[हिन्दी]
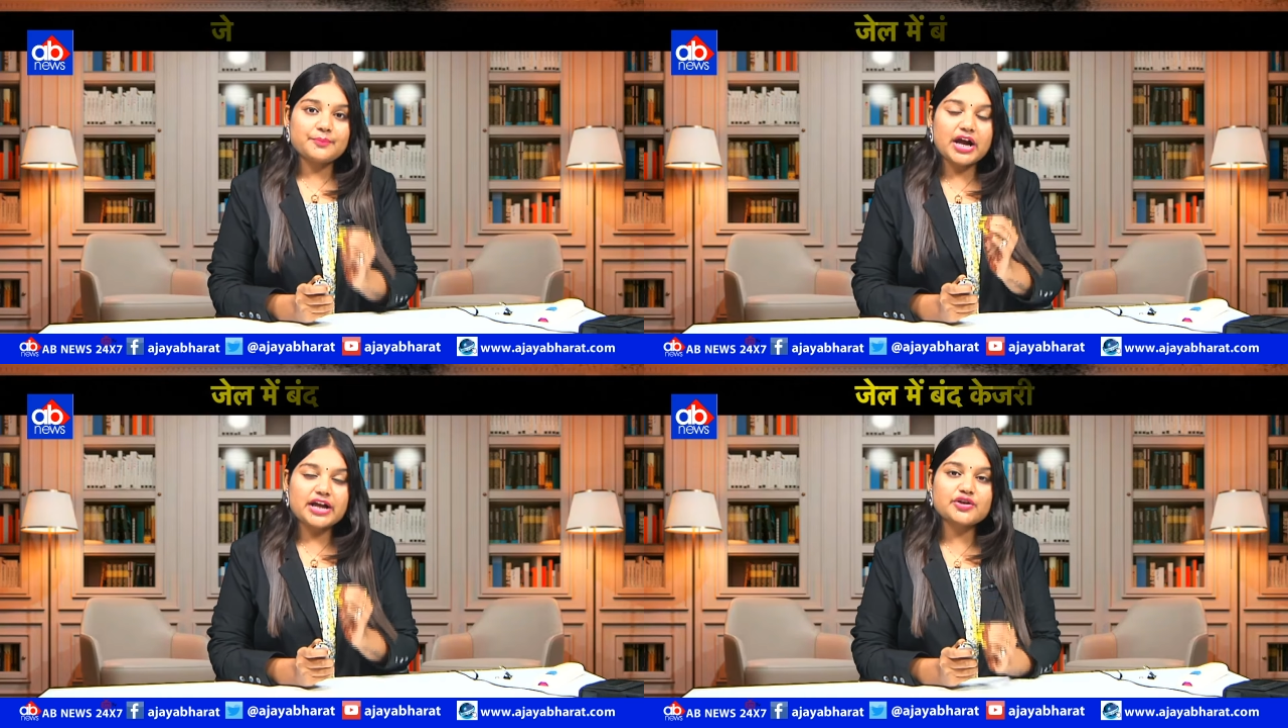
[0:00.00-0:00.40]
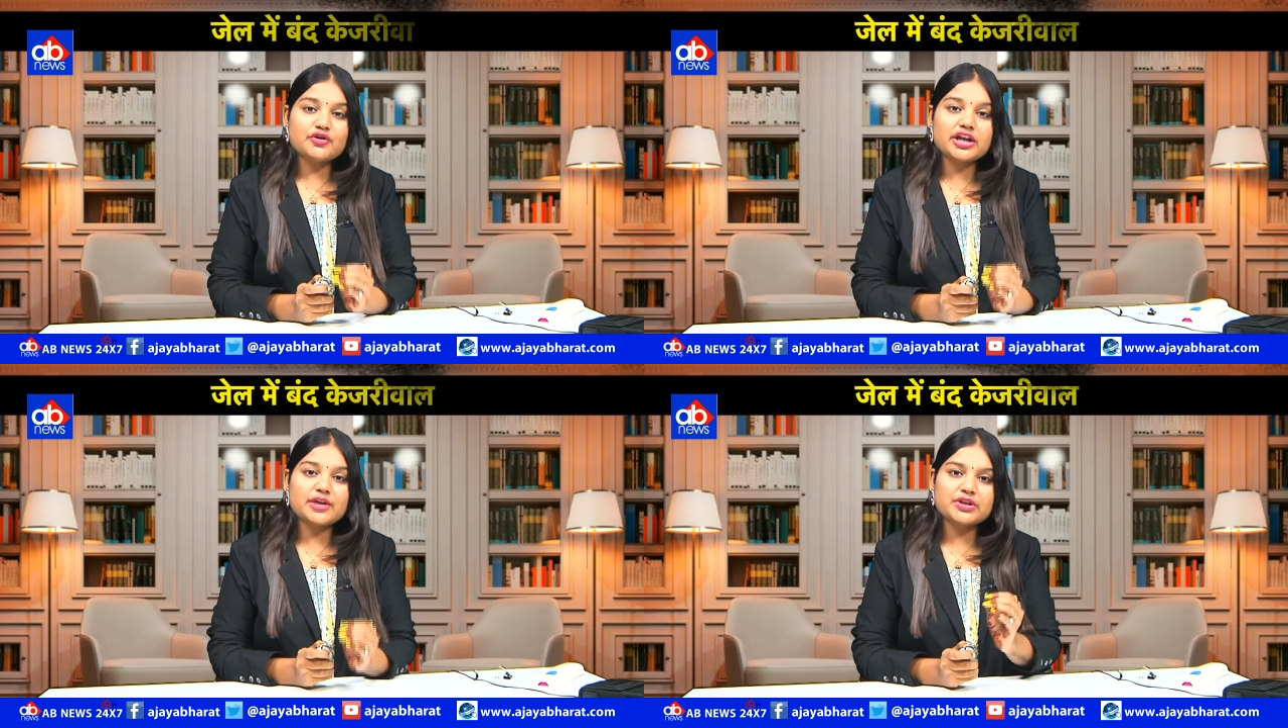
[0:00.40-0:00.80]

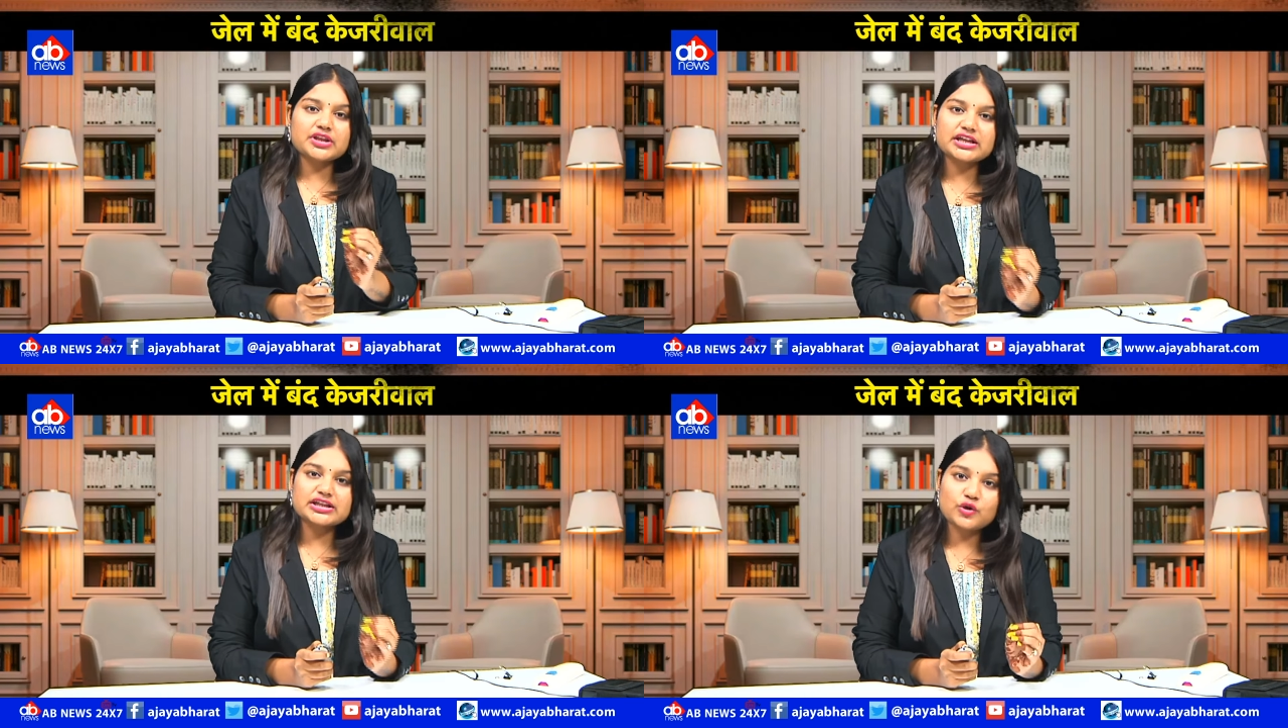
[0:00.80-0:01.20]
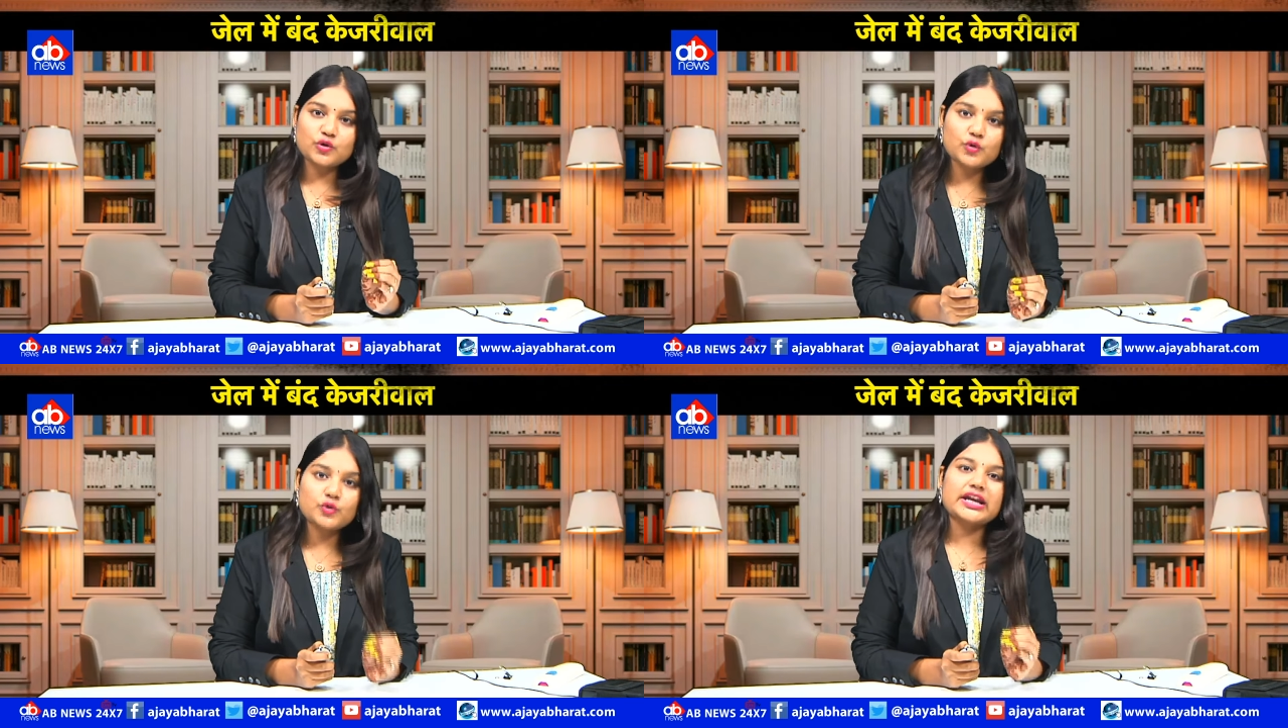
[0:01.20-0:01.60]
पार्टियों ने प्रदेश को
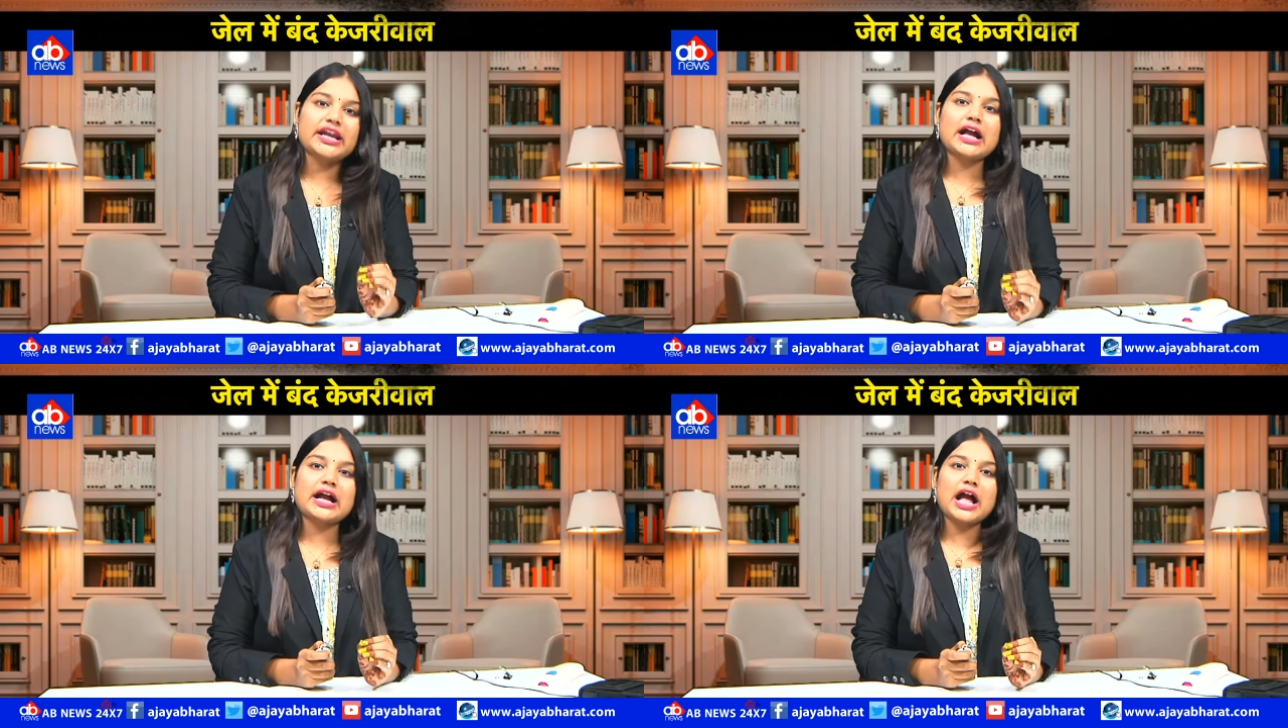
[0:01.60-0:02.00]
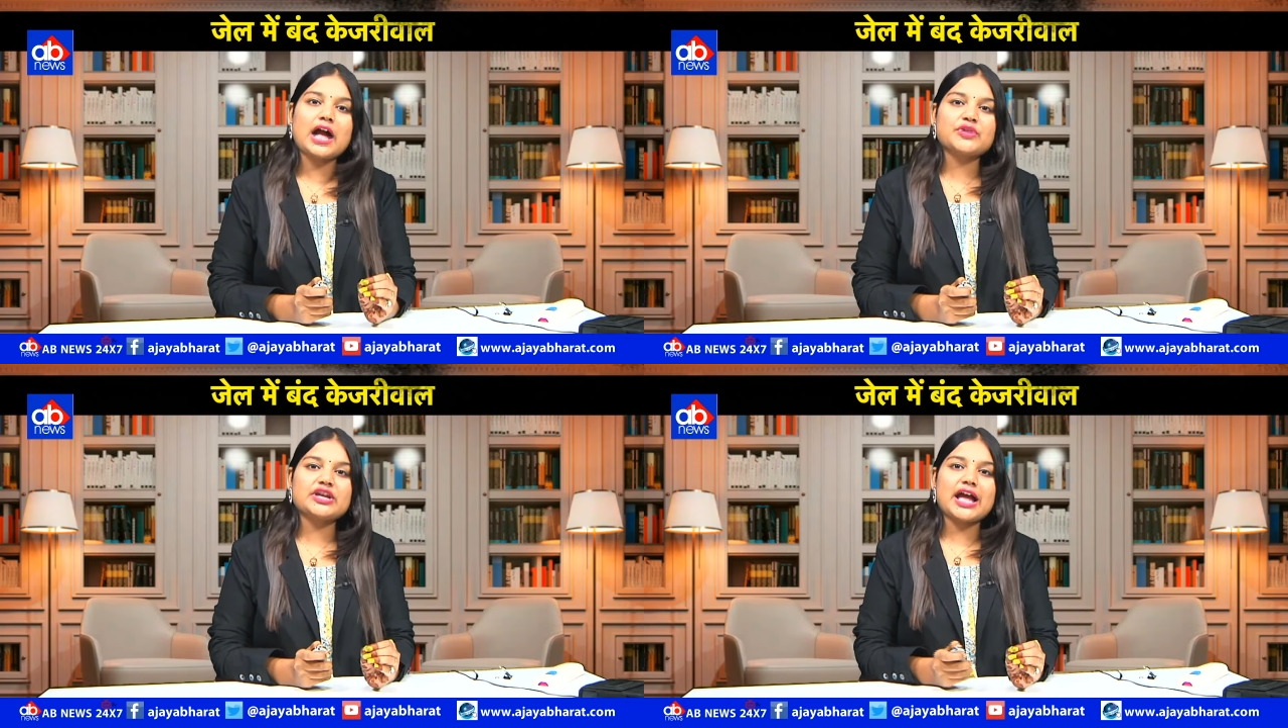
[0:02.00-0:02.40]
लूटने का
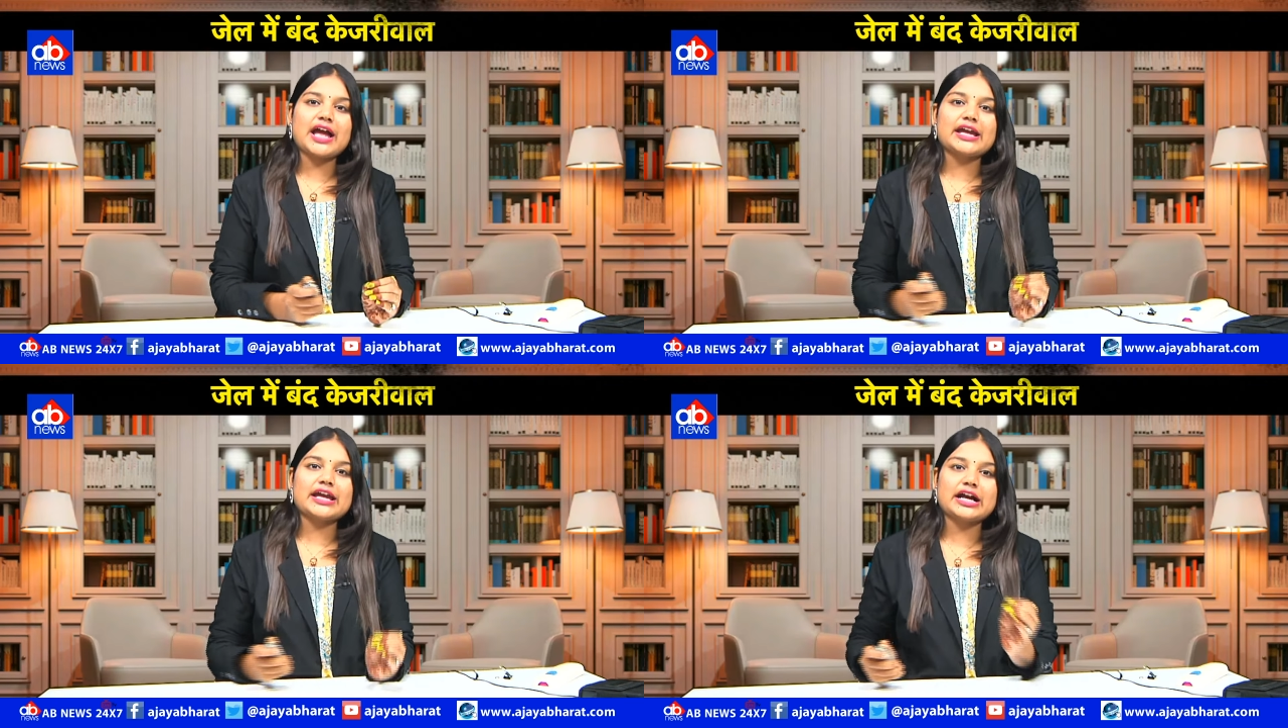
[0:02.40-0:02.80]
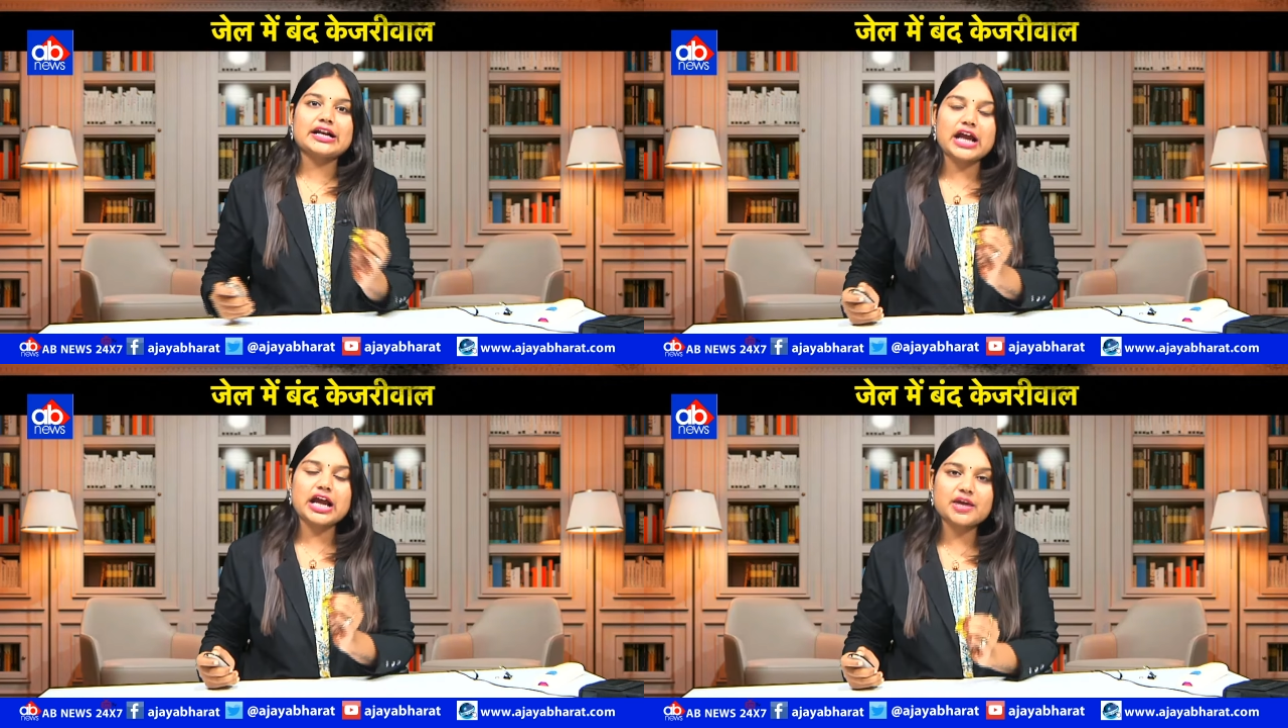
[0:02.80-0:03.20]
काम किया है
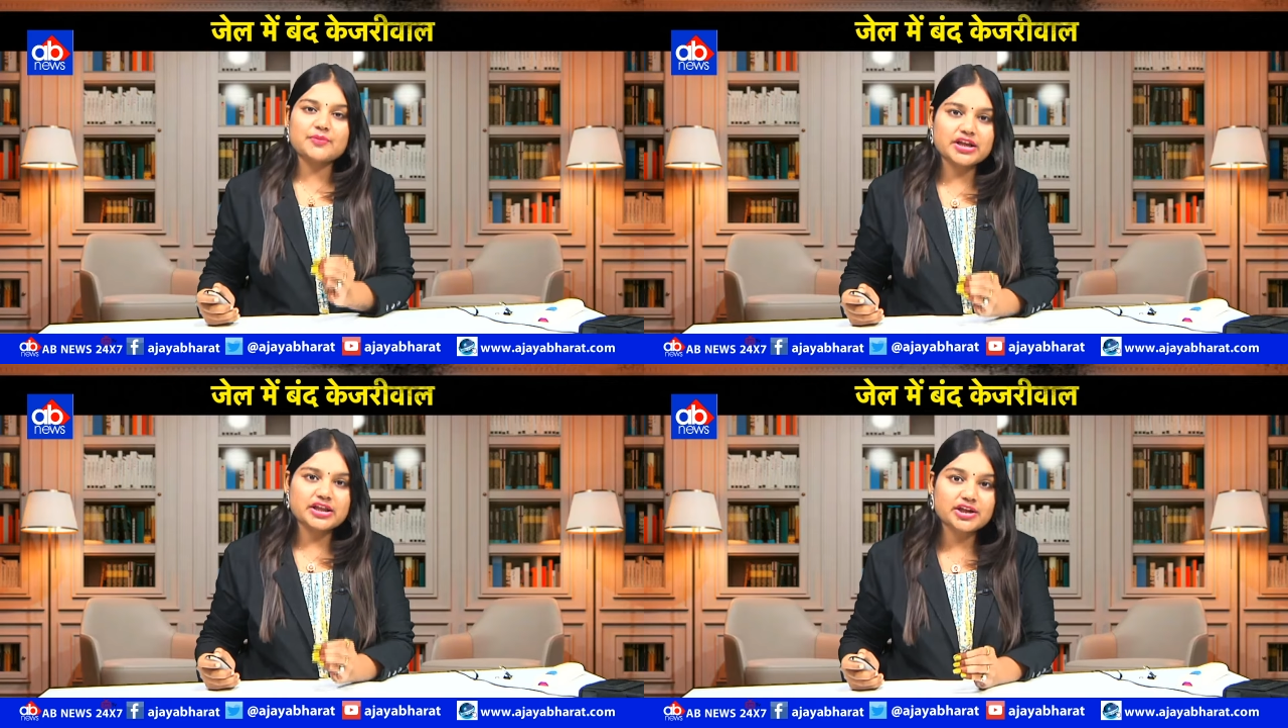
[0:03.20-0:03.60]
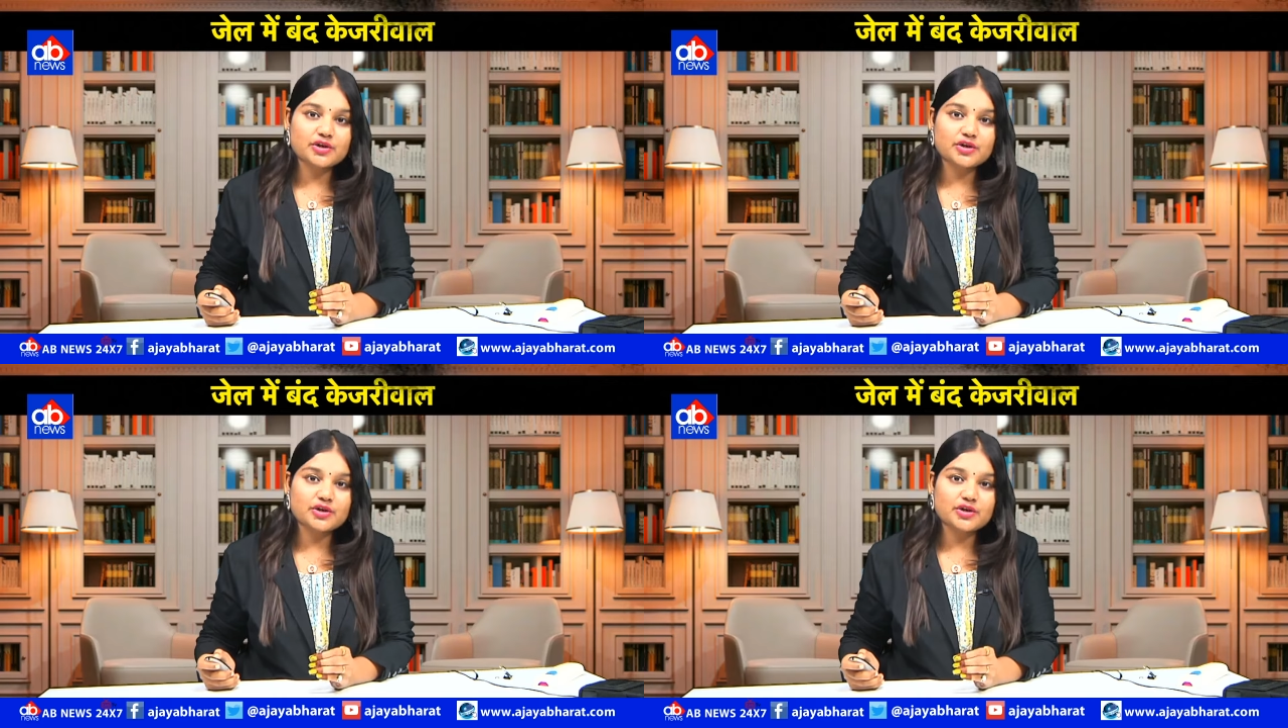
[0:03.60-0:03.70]
हरियाणा में इन दिनों